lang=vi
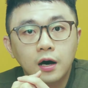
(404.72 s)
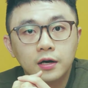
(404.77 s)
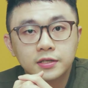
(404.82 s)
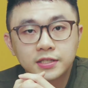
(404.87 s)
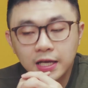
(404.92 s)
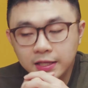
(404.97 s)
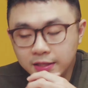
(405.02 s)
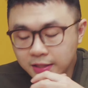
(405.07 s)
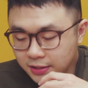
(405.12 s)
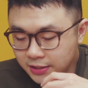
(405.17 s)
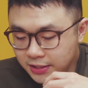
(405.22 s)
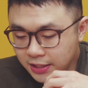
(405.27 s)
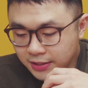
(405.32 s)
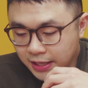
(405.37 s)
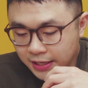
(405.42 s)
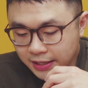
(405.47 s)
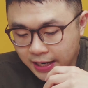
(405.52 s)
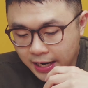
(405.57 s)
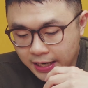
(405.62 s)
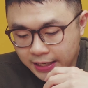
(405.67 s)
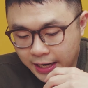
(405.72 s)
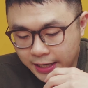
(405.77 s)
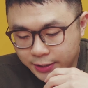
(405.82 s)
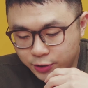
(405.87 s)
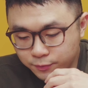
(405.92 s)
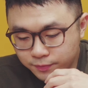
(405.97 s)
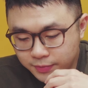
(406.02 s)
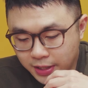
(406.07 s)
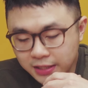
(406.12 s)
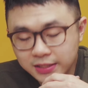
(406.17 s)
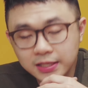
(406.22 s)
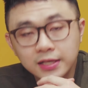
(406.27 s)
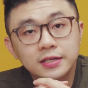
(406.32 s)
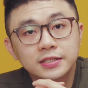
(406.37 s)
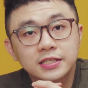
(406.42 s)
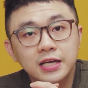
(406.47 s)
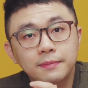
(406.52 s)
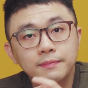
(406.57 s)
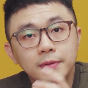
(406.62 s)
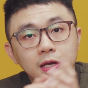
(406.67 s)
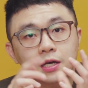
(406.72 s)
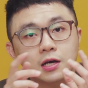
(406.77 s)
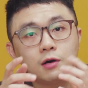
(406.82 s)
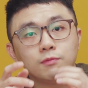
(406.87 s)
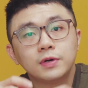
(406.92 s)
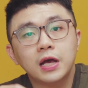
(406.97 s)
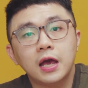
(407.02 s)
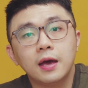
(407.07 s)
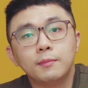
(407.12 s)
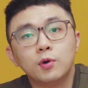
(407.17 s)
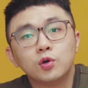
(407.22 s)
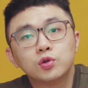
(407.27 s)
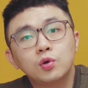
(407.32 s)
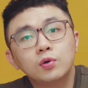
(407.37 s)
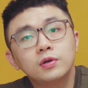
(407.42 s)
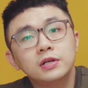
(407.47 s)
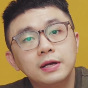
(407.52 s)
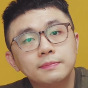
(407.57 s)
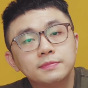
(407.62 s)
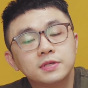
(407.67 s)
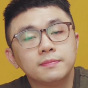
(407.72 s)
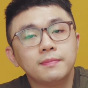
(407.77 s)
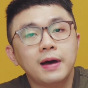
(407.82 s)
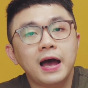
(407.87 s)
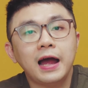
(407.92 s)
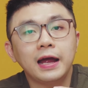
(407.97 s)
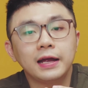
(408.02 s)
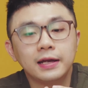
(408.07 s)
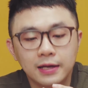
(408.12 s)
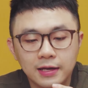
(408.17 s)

ở trên những chiếc tai nghe này chúng ta sẽ được trang bị công nghệ Bluetooth 5.2